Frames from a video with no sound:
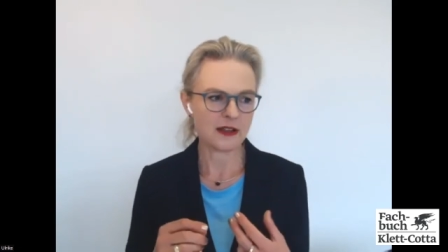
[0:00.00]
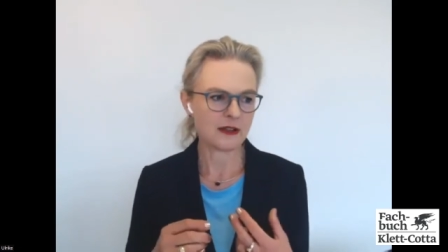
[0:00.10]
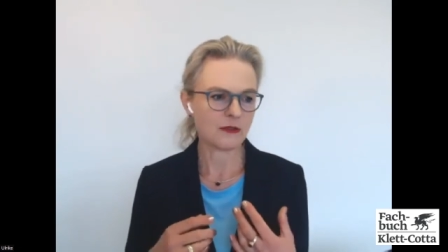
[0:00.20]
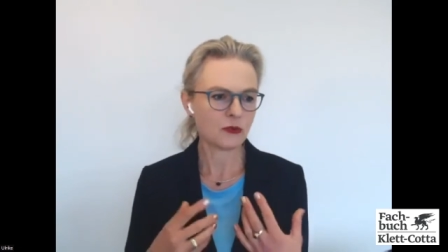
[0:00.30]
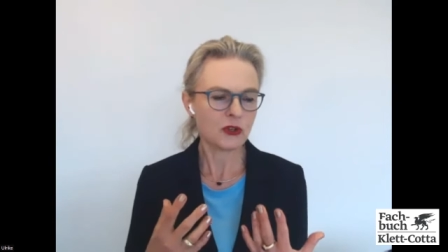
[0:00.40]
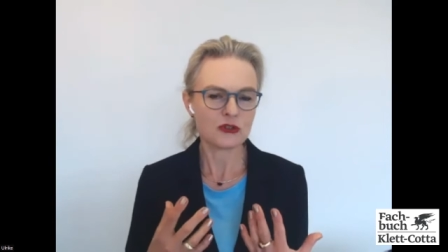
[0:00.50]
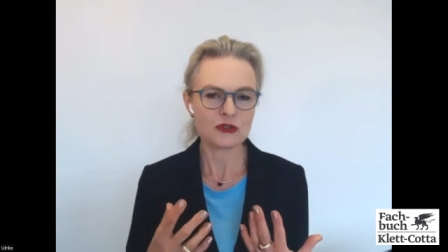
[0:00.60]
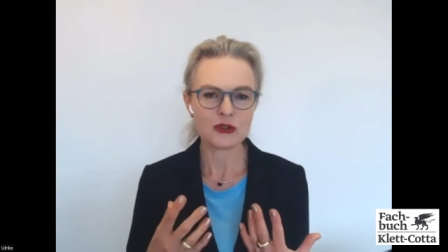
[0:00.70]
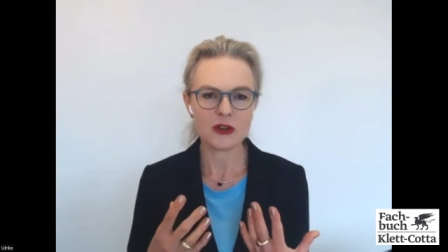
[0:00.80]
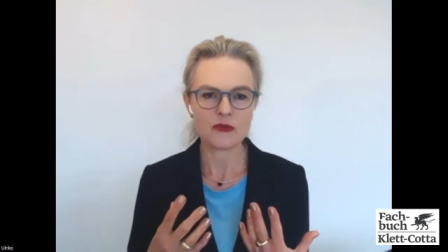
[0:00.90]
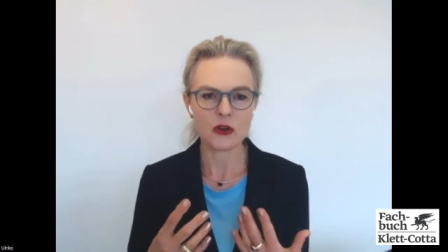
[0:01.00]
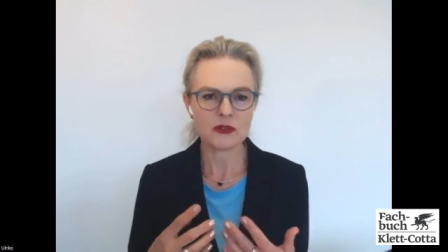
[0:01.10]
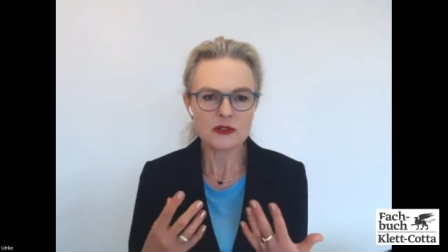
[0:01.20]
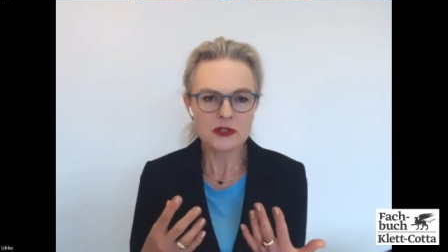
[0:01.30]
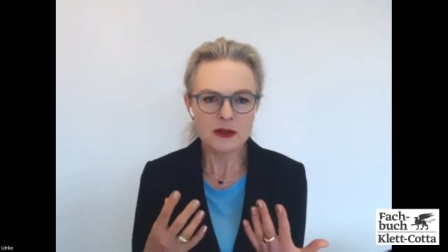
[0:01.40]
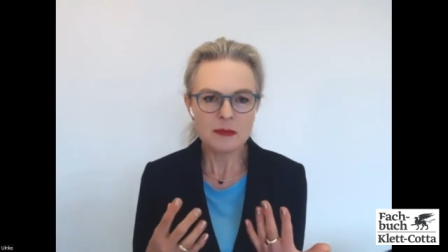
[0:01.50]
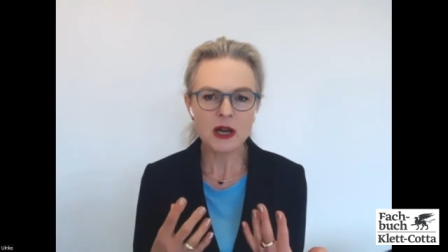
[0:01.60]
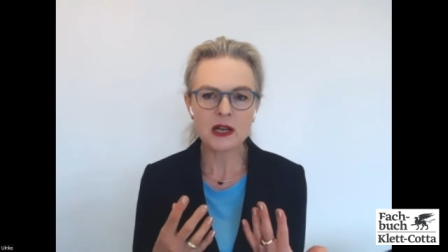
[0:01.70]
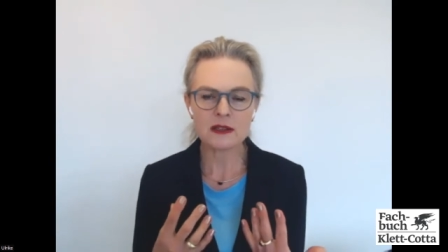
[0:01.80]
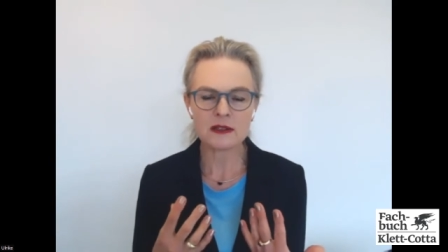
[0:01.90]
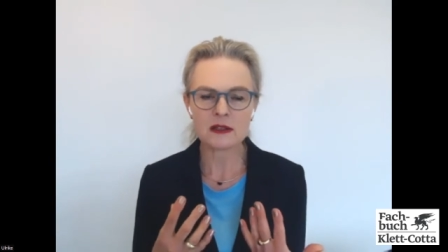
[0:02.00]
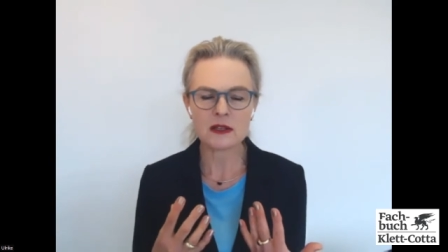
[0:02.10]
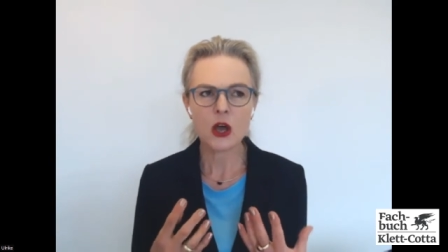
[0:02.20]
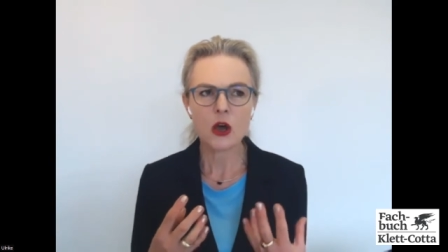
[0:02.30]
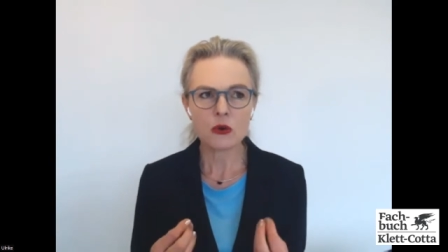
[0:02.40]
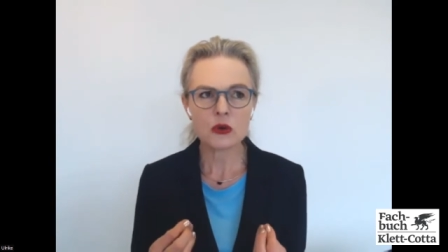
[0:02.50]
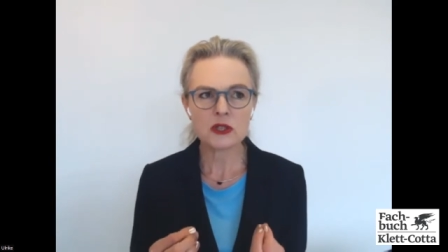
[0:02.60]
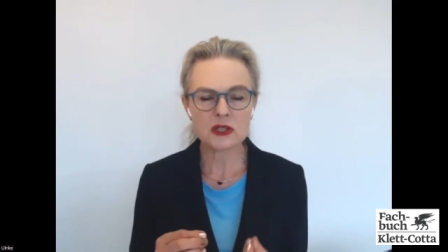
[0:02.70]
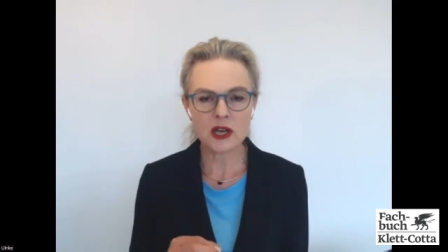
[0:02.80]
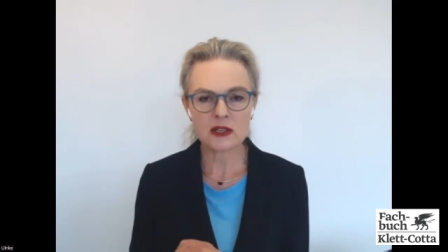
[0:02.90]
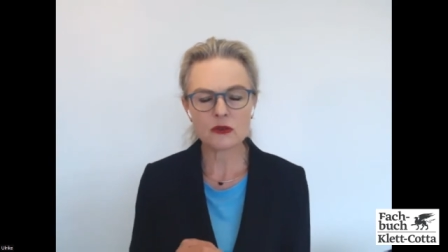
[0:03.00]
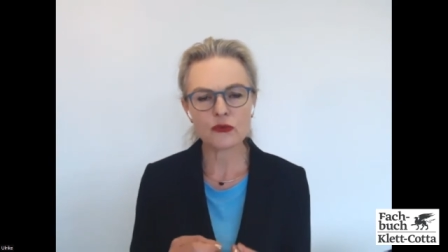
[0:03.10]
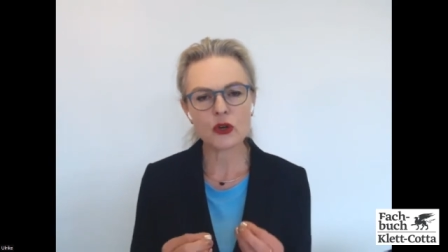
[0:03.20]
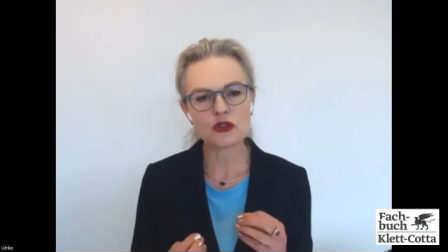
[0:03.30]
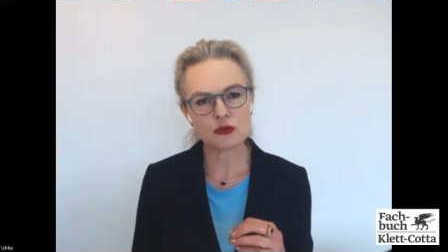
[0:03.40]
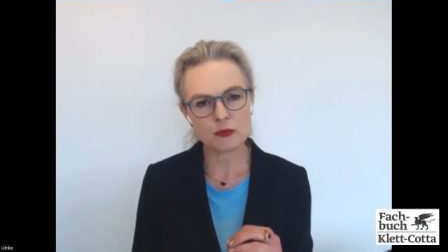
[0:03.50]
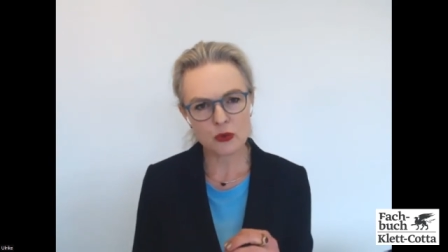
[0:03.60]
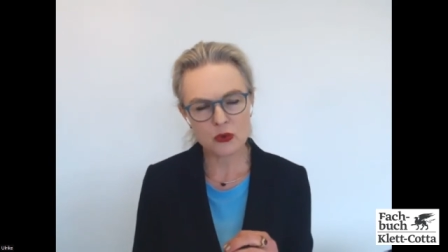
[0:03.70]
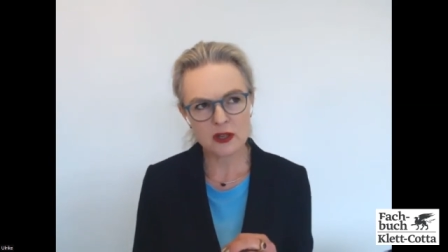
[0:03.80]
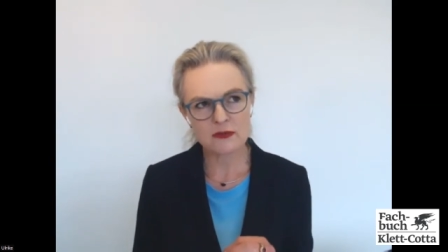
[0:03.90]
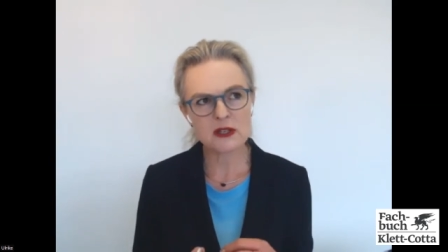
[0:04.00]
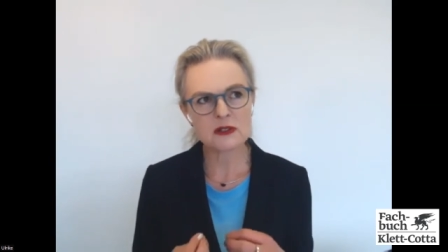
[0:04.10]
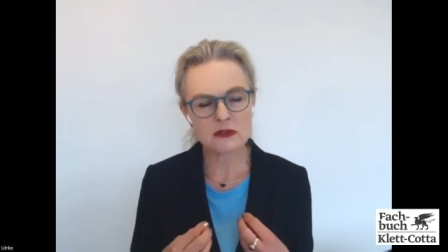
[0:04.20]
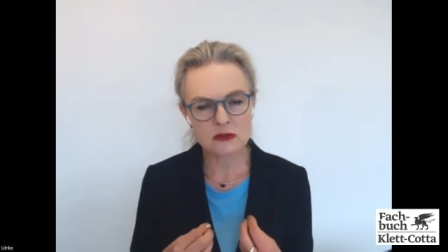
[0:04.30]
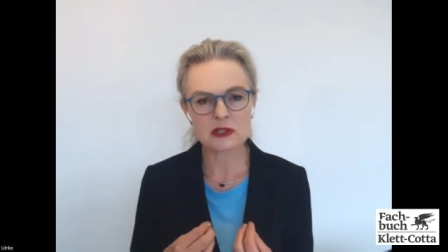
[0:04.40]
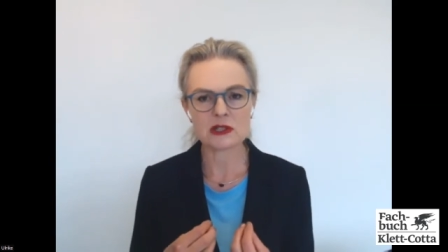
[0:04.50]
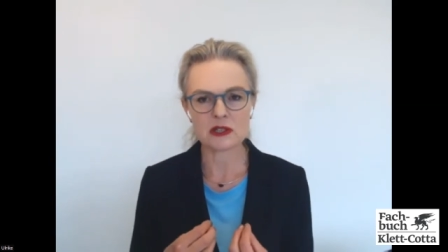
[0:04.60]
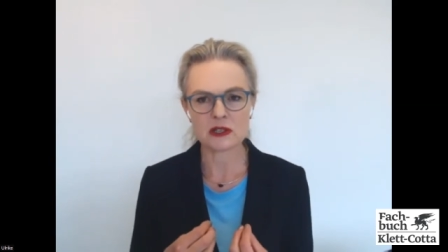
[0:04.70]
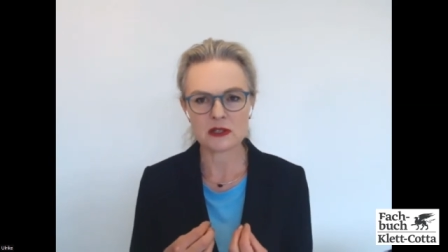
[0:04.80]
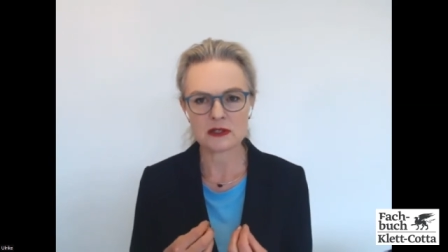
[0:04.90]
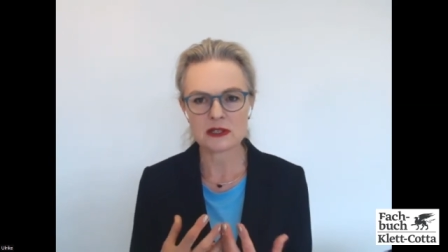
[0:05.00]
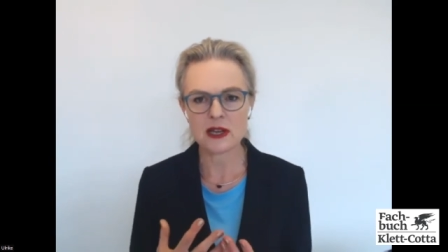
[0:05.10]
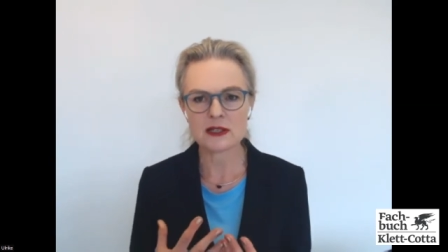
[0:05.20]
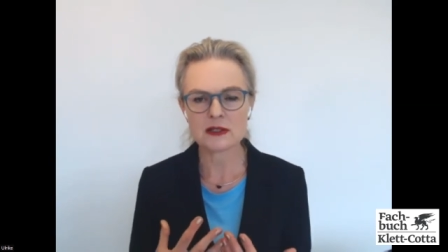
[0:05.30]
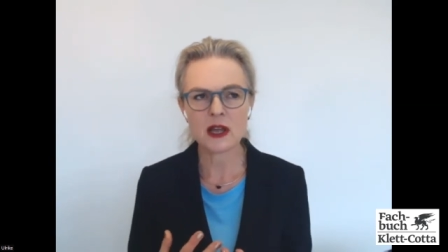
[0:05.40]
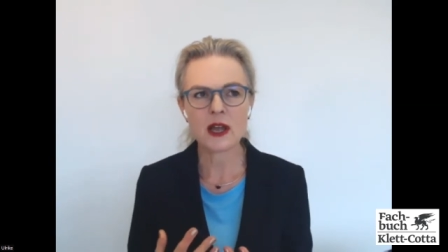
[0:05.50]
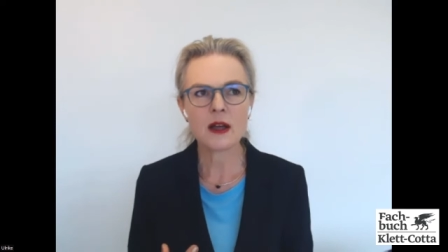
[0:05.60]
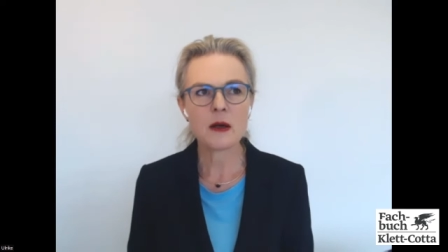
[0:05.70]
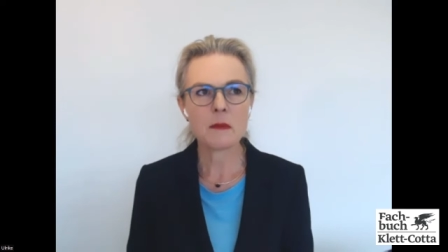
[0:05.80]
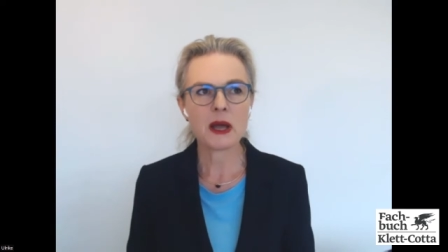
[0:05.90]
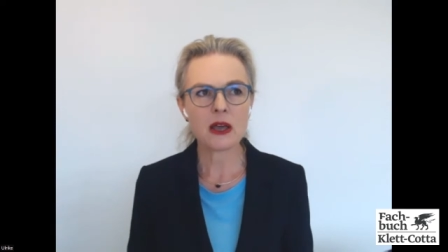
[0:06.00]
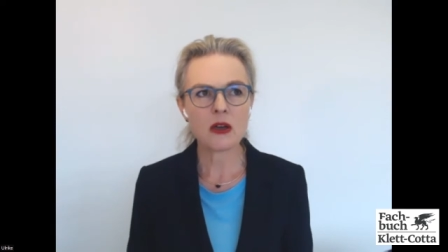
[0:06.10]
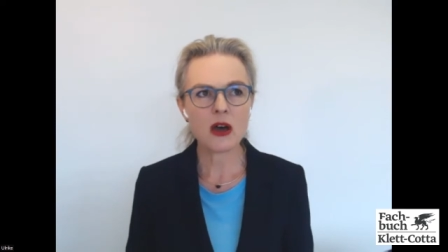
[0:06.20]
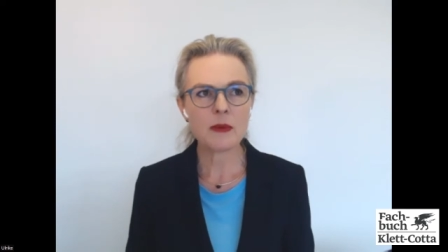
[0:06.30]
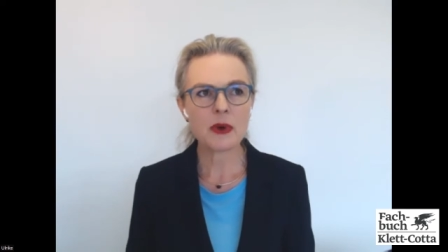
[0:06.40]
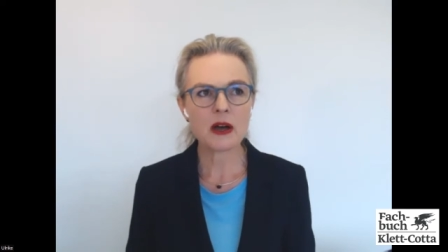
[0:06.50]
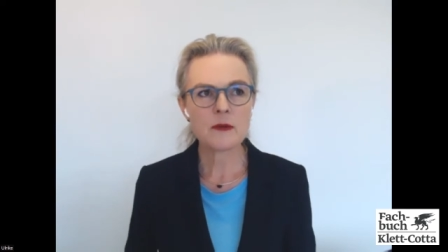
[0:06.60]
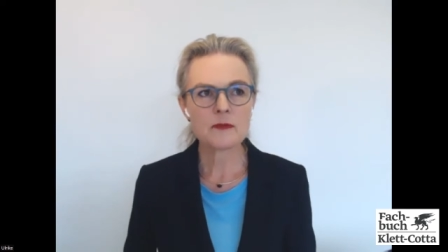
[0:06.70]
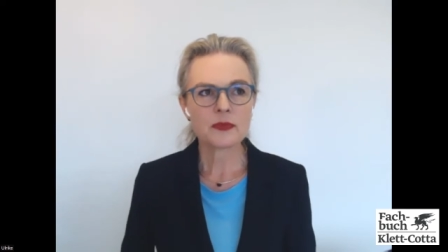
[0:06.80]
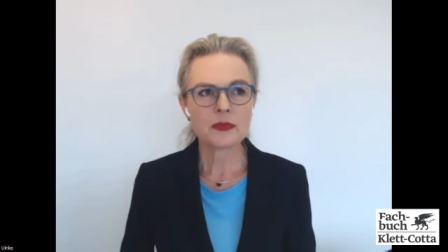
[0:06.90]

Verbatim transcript: Eine wunderschöne Erfahrung. Es ist immer richtig. Und ich kann sofort spüren, wenn es nützlich ist. Das heißt, mein Körper